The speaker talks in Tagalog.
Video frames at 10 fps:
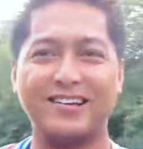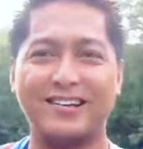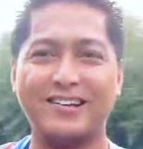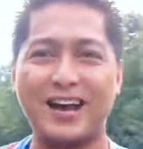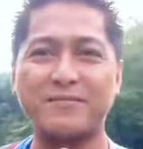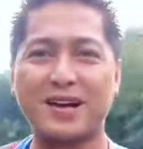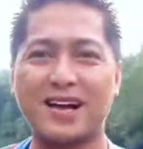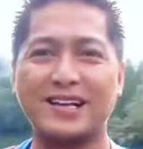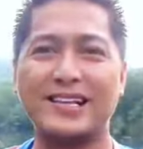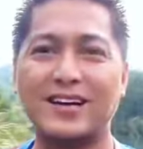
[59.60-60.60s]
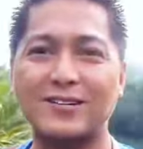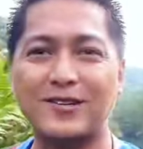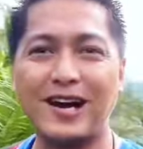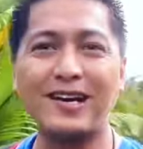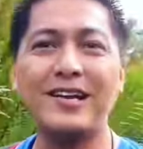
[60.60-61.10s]
ng magagandang
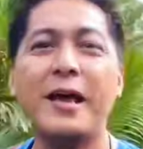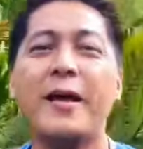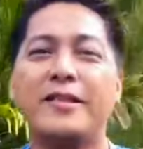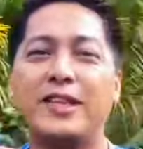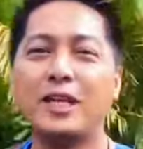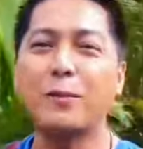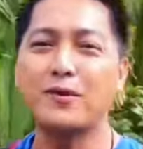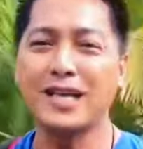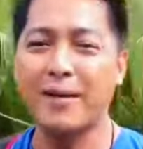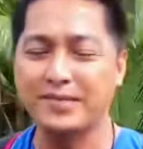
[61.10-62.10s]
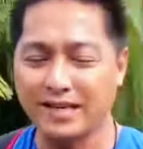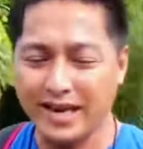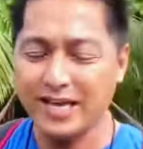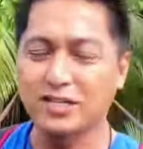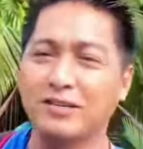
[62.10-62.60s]
lugar dito po sa amin sa
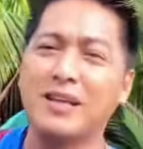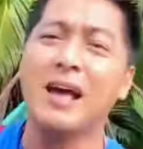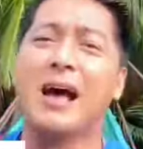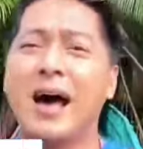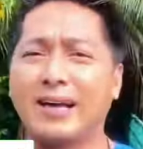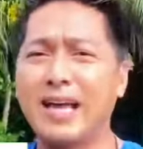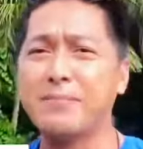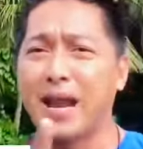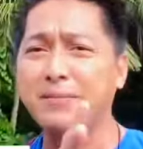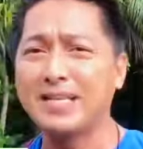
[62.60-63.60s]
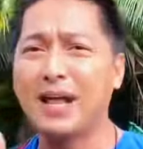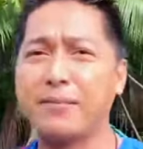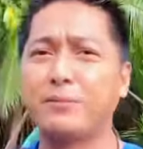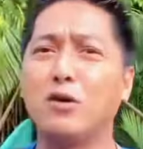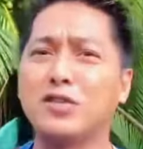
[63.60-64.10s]
Quezon. Again, maraming salamat po.